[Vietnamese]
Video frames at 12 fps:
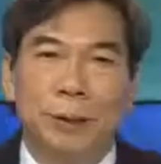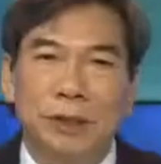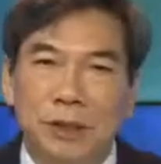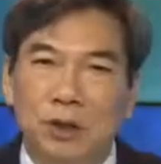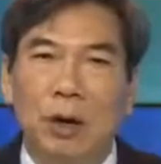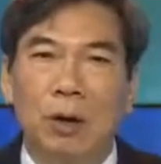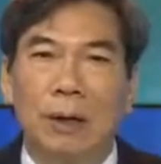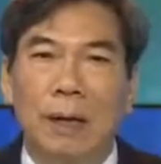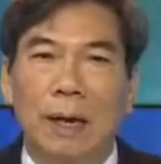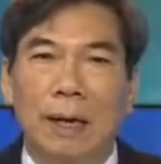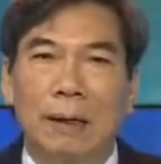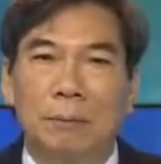rất rõ
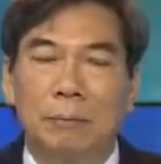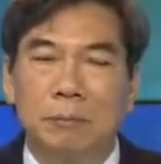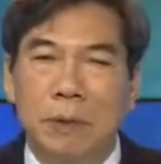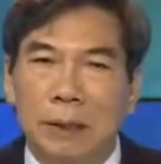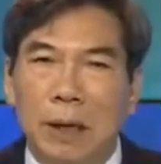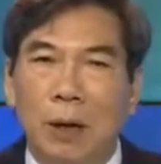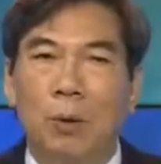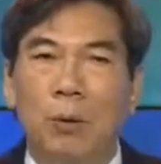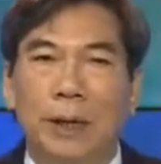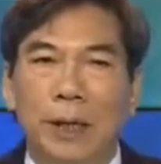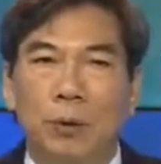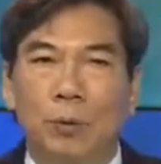là bước đầu
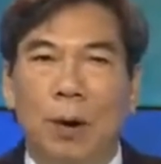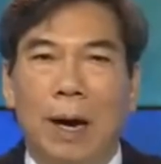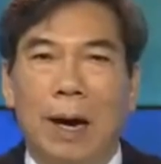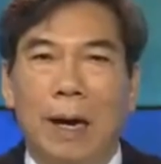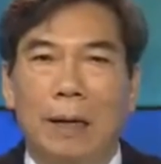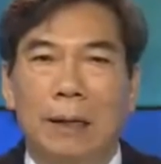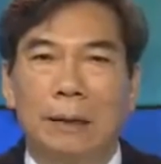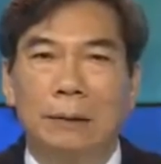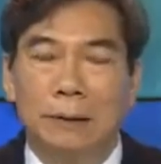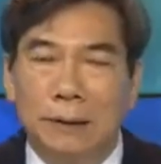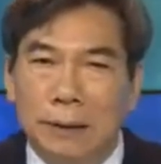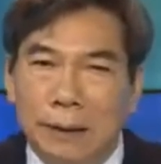kết quả
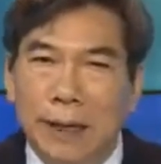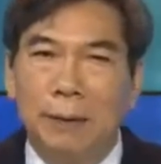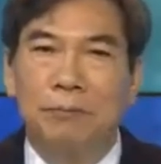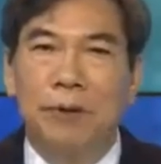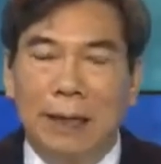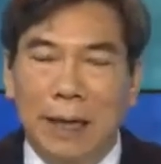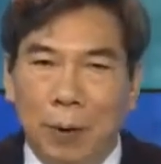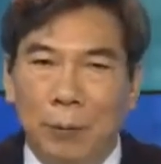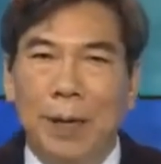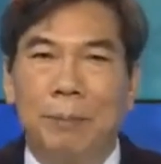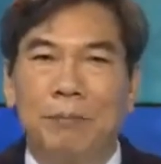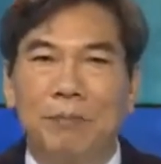thử nghiệm và khảo
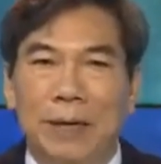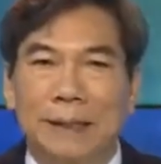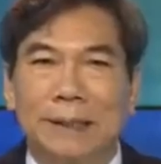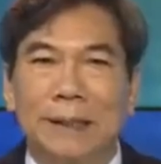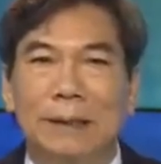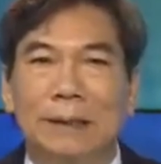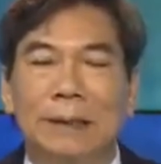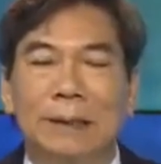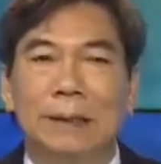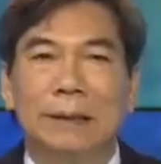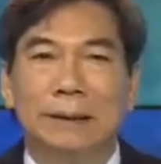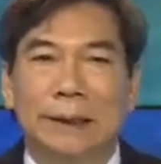nghiệm vaccine
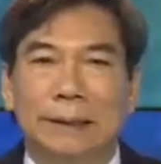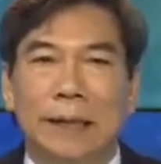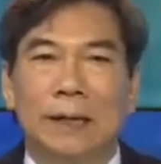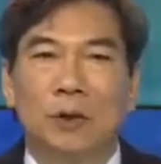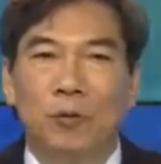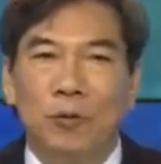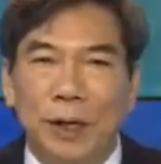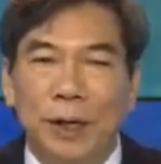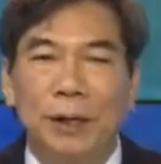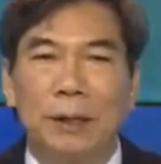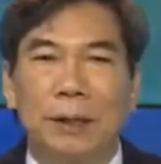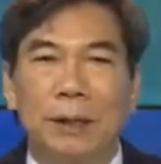dịch tả châu phi
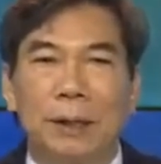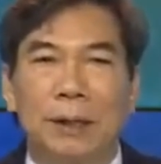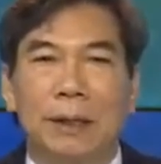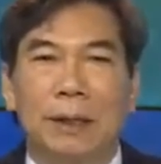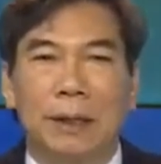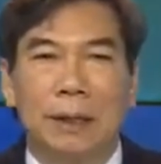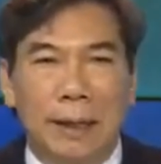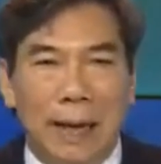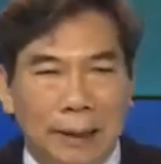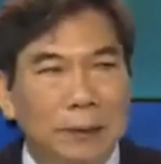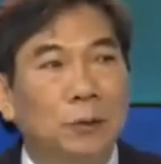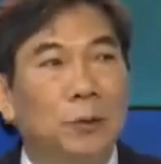
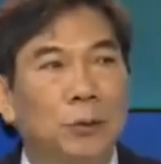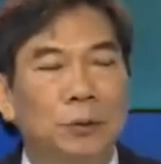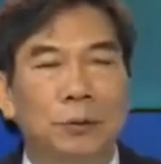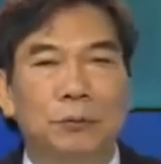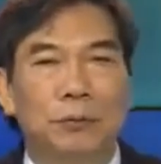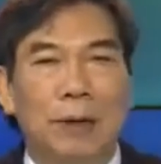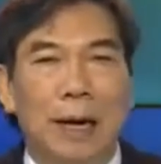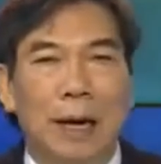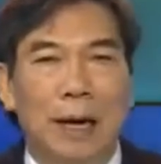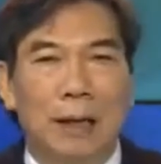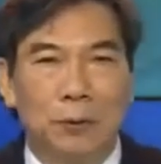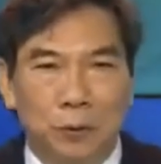đã rất tốt
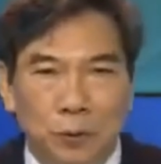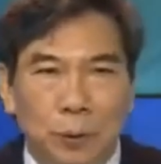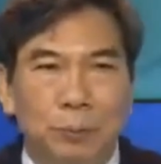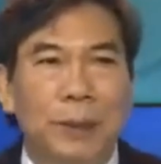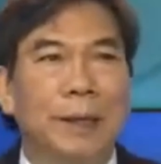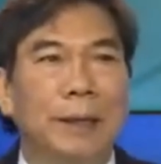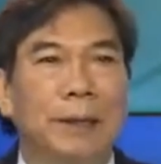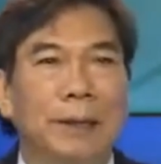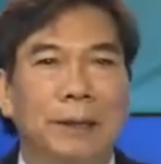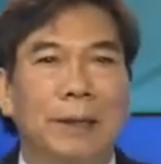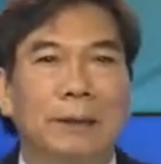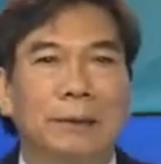và chuẩn bị
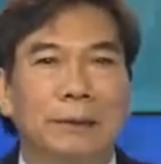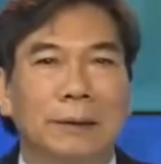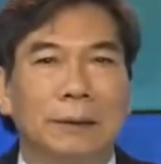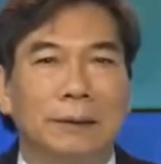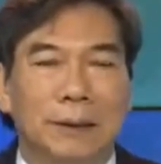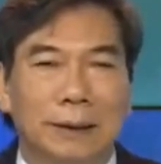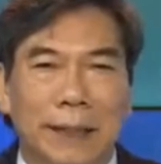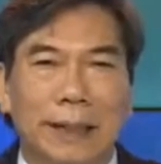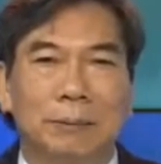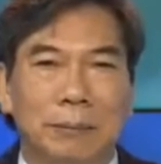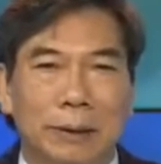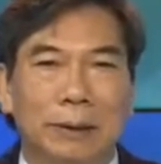được trở
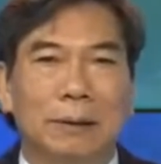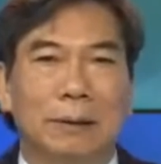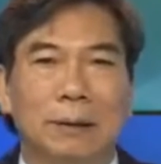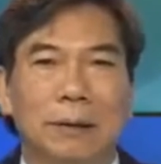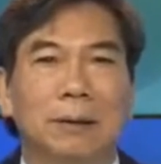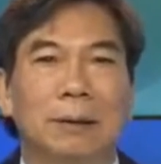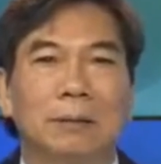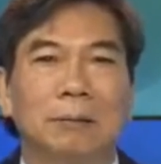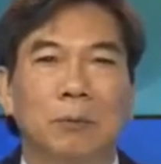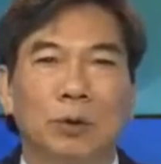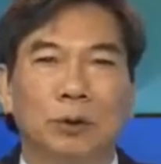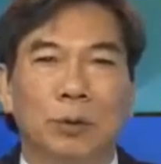thành
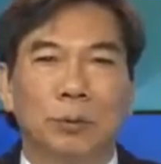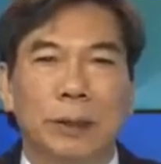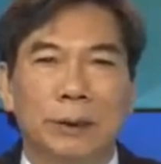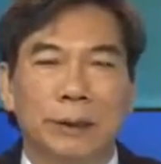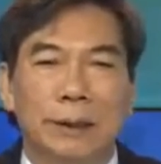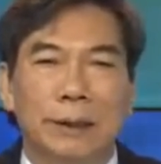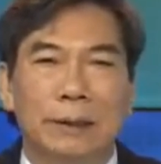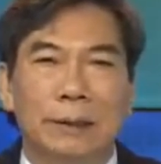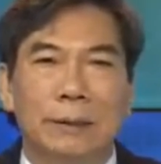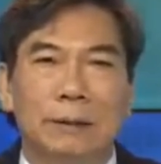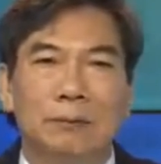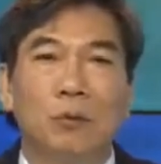một trong những
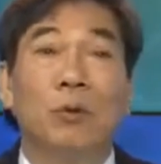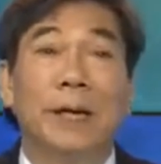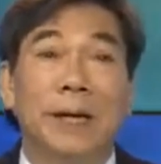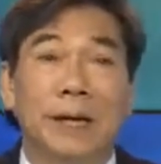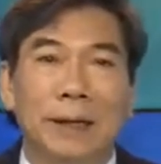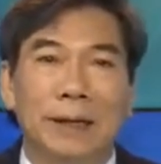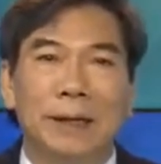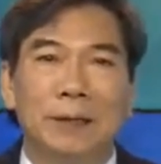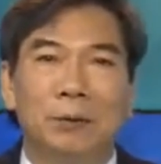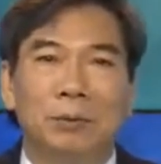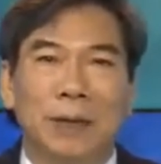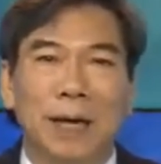cái vũ khí để
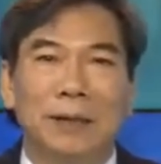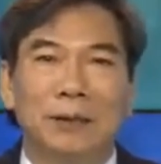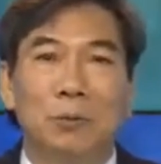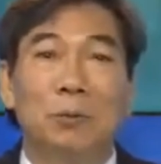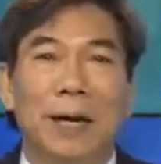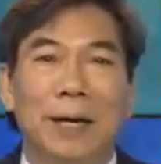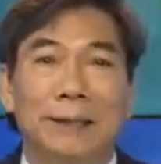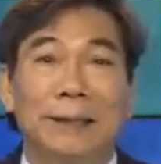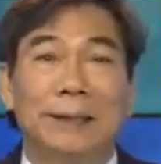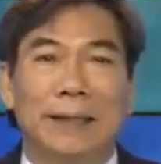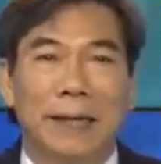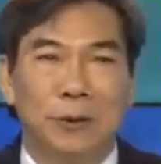chúng ta chống lại cái
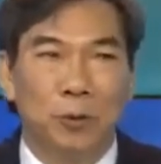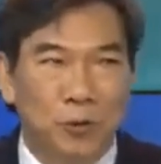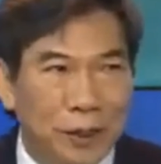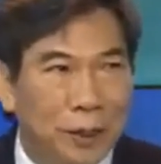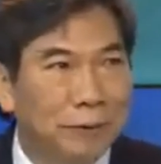dịch tả châu phi